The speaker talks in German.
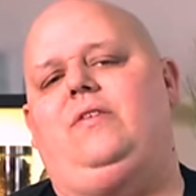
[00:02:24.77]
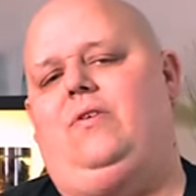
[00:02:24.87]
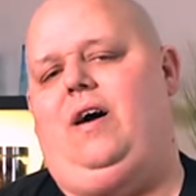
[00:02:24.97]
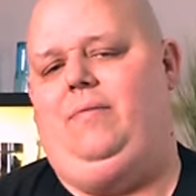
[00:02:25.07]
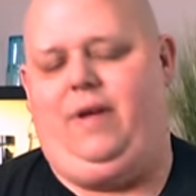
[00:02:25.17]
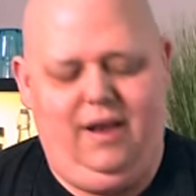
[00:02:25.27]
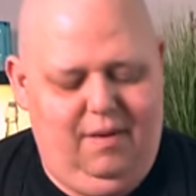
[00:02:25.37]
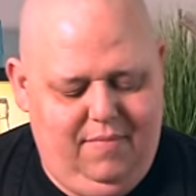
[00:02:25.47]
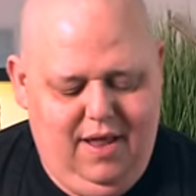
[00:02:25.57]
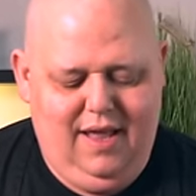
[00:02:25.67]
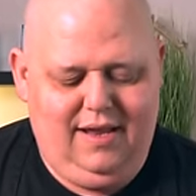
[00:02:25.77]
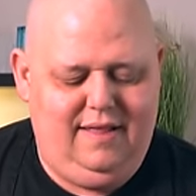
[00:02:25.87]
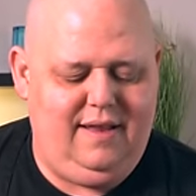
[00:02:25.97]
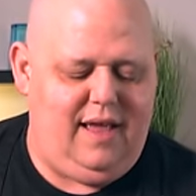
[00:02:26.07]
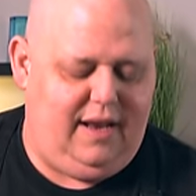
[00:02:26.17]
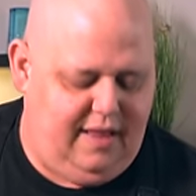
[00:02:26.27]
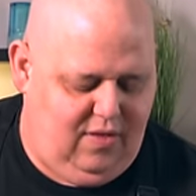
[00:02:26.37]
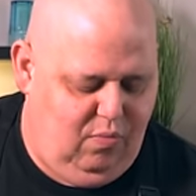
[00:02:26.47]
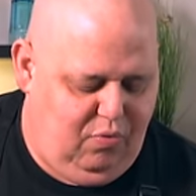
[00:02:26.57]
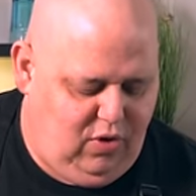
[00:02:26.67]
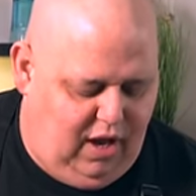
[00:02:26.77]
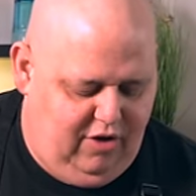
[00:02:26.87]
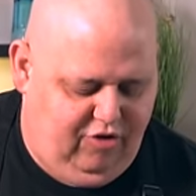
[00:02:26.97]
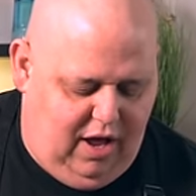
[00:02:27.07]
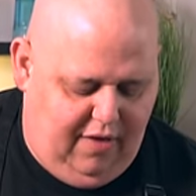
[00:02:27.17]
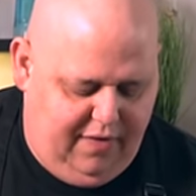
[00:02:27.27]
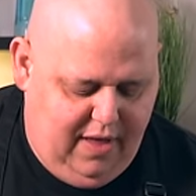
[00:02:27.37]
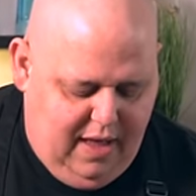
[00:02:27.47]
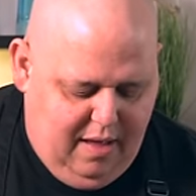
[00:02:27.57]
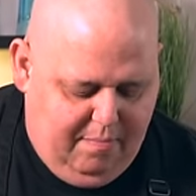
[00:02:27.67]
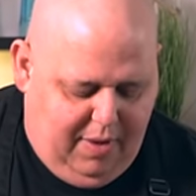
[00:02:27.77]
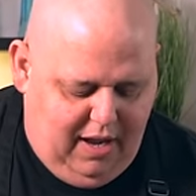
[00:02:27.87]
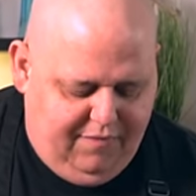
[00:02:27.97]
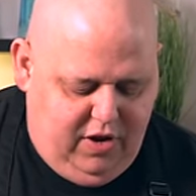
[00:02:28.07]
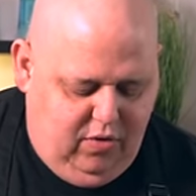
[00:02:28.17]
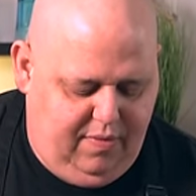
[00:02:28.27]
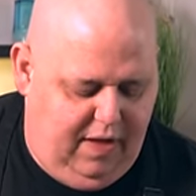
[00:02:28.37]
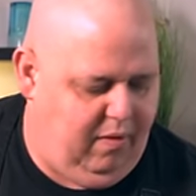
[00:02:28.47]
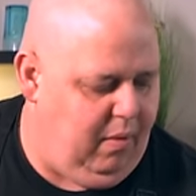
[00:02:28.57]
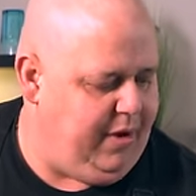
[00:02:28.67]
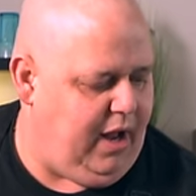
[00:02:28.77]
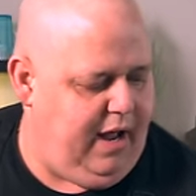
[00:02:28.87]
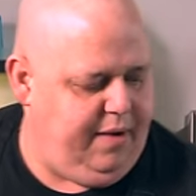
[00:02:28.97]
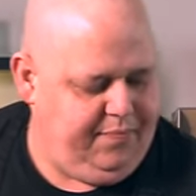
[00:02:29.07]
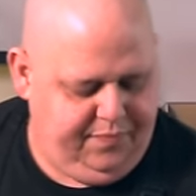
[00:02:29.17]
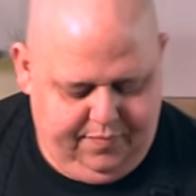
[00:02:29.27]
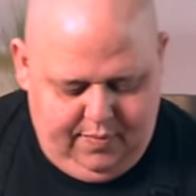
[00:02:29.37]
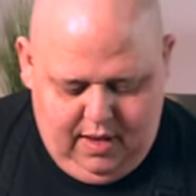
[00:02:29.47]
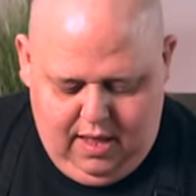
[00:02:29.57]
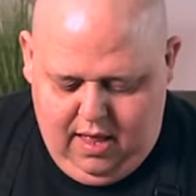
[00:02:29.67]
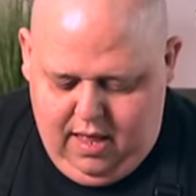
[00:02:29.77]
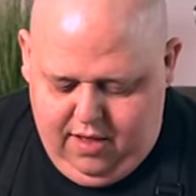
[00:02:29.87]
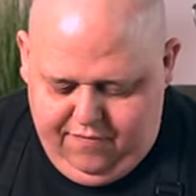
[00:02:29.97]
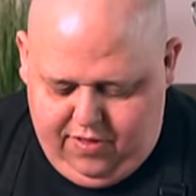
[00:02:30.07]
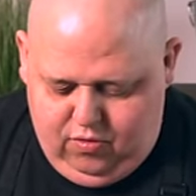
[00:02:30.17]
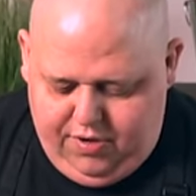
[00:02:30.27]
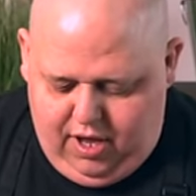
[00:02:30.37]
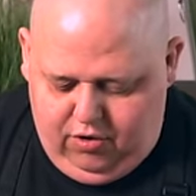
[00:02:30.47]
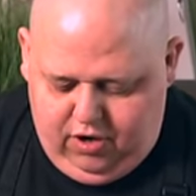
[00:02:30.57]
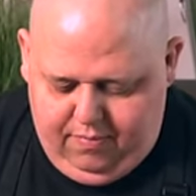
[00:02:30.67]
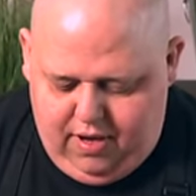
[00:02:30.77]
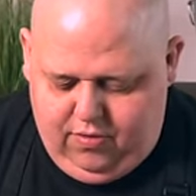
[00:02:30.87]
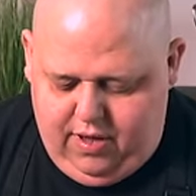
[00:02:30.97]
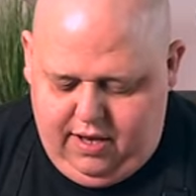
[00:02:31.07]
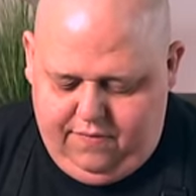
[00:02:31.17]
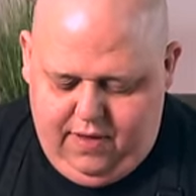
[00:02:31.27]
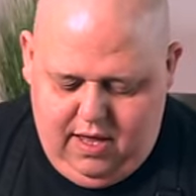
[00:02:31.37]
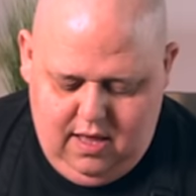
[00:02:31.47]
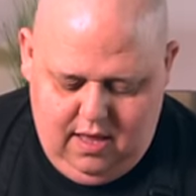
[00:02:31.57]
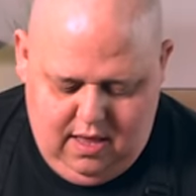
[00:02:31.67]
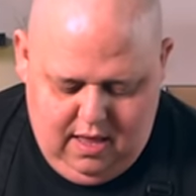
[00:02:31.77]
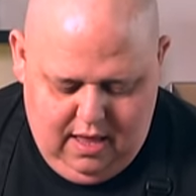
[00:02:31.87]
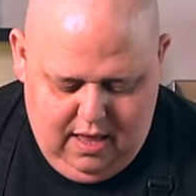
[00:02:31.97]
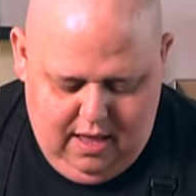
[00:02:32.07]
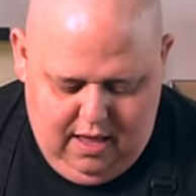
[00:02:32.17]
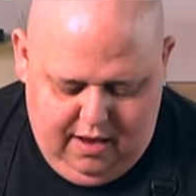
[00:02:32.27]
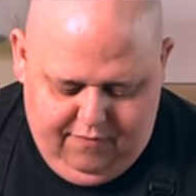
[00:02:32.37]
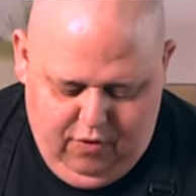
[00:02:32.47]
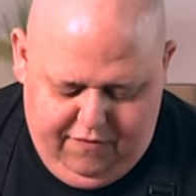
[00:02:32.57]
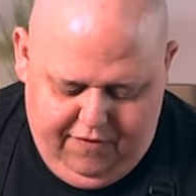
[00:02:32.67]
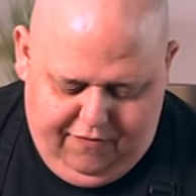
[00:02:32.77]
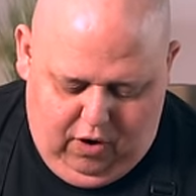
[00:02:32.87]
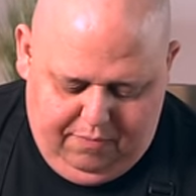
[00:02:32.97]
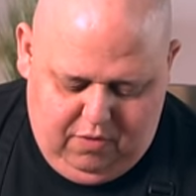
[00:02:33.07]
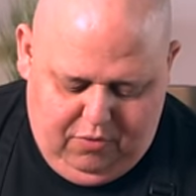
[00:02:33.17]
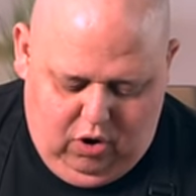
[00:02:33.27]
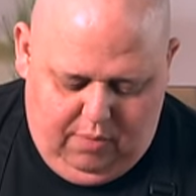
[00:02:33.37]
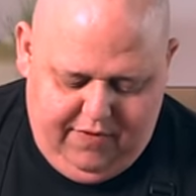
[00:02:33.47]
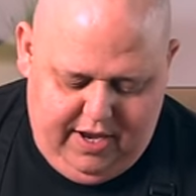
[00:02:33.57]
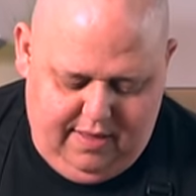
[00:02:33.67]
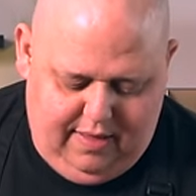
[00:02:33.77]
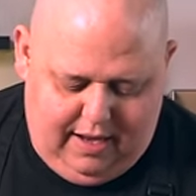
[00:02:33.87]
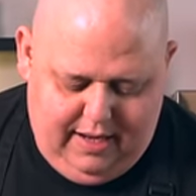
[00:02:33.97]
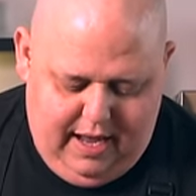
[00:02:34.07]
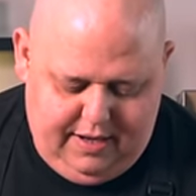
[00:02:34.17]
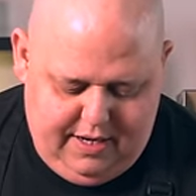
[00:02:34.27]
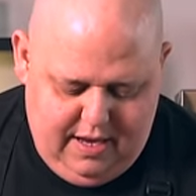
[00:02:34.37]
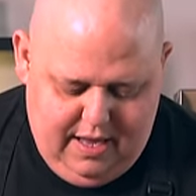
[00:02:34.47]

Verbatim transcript: Druck haben. Gell? Die sind ja nicht so brutal scharf. Ballern wir die uns einfach mal mit rein. Versuchen die auch noch mal so irgendwie in Würfelform zu bekommen, wenigstens annähernd.